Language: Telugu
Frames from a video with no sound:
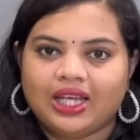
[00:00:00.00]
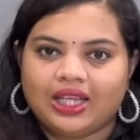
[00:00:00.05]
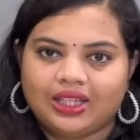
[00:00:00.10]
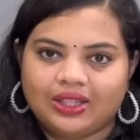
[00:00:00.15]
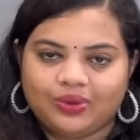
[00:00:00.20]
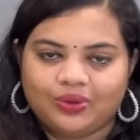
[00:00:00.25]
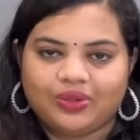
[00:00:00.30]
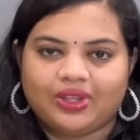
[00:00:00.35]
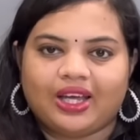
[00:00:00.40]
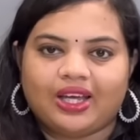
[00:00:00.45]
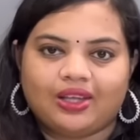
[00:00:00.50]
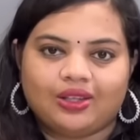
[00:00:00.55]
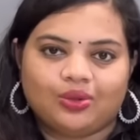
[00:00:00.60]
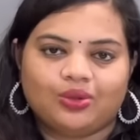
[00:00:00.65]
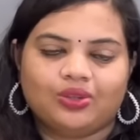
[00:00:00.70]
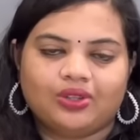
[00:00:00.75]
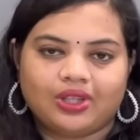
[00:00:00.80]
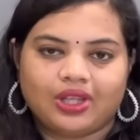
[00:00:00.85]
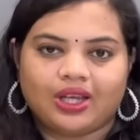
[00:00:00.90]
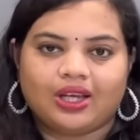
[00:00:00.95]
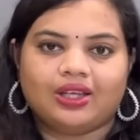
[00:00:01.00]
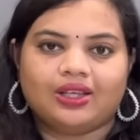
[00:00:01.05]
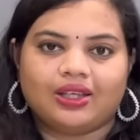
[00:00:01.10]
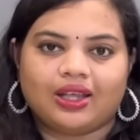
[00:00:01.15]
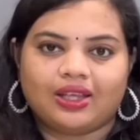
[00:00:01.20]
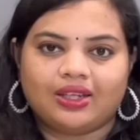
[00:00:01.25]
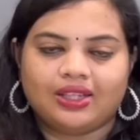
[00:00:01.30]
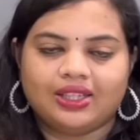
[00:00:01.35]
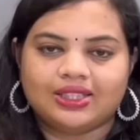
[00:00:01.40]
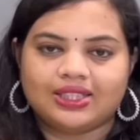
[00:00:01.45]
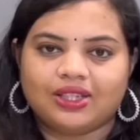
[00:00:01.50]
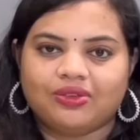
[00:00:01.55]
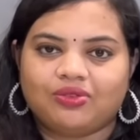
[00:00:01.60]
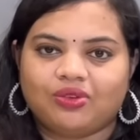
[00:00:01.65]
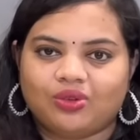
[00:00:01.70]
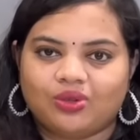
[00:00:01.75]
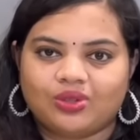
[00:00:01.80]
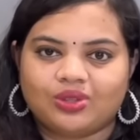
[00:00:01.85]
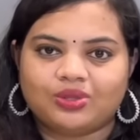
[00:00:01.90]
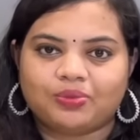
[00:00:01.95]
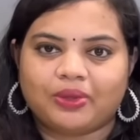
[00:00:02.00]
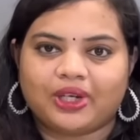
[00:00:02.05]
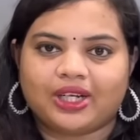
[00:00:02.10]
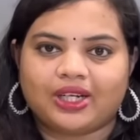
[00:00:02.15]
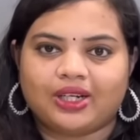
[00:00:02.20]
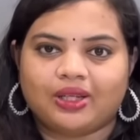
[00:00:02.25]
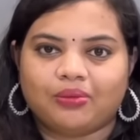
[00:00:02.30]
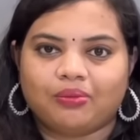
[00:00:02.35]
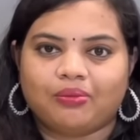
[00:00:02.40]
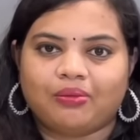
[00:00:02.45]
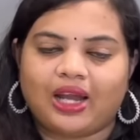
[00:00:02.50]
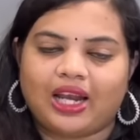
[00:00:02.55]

ఇది ఉందా ఇది ఉందా అనేసి ఫొటోస్ పెట్టడం